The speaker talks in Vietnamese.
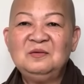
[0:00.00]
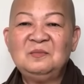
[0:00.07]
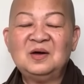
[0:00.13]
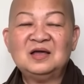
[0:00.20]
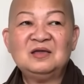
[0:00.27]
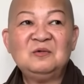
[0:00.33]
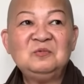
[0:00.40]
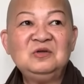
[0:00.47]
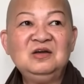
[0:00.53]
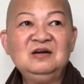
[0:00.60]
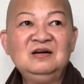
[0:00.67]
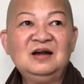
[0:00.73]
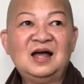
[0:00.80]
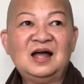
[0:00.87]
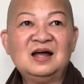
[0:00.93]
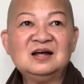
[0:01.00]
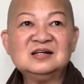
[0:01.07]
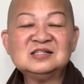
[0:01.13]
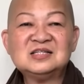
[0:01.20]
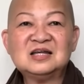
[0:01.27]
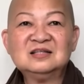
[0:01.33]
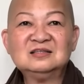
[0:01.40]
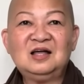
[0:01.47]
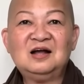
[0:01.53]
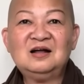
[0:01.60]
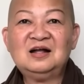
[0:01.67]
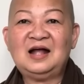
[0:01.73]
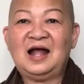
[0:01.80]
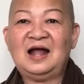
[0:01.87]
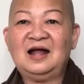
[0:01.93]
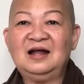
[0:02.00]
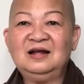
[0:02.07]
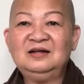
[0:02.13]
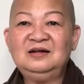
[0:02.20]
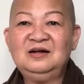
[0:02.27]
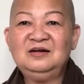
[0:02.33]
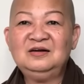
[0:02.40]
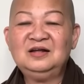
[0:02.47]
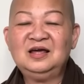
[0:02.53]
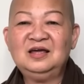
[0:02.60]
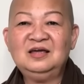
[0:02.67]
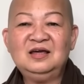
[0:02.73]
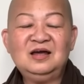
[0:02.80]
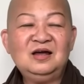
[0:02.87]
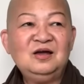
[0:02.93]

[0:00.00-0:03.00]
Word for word: mà giống như là hả sẽ tất cả trên cái